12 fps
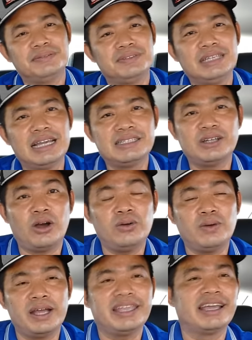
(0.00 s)
nhưng đối
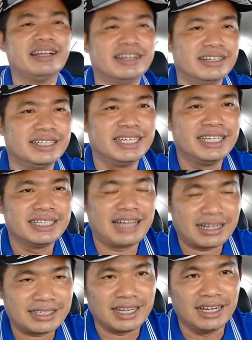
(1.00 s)
với những người
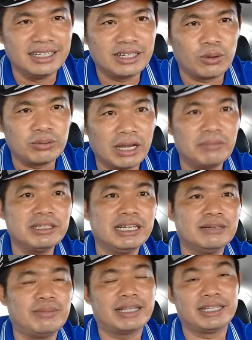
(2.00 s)
thật sự cũng giống
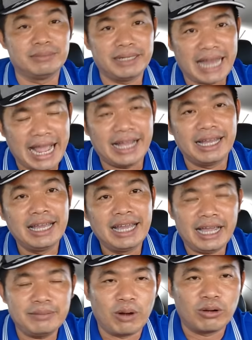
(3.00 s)
như bà Trương Mỹ Lan
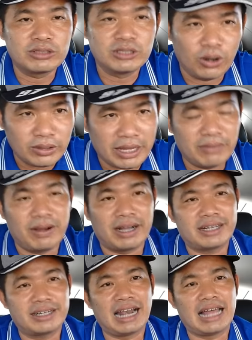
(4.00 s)
hay một số nhân vật
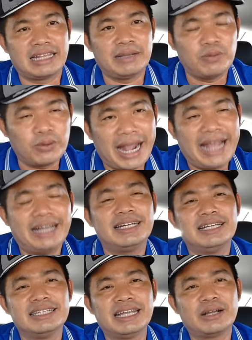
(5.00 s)
à, tỷ phú khác
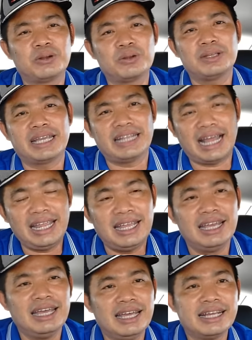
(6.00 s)
thì cô chú anh chị thấy
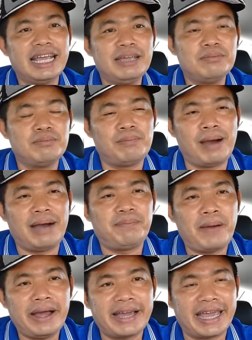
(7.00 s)
khi mà
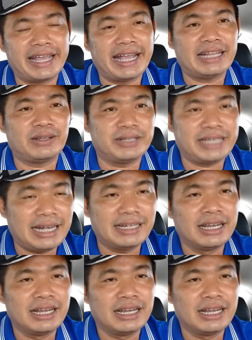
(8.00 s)
phát hiện ra tội danh